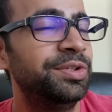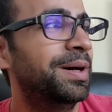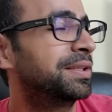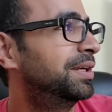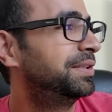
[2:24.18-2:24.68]
से
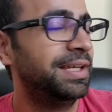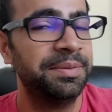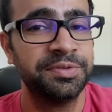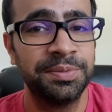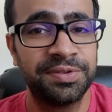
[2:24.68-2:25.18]
बात करते हैं
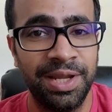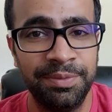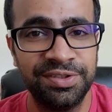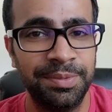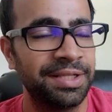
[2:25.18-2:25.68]
हम
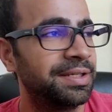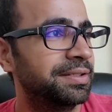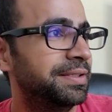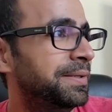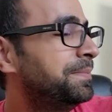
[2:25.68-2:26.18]
सब्सक्राइबर से बात करते हैं मैं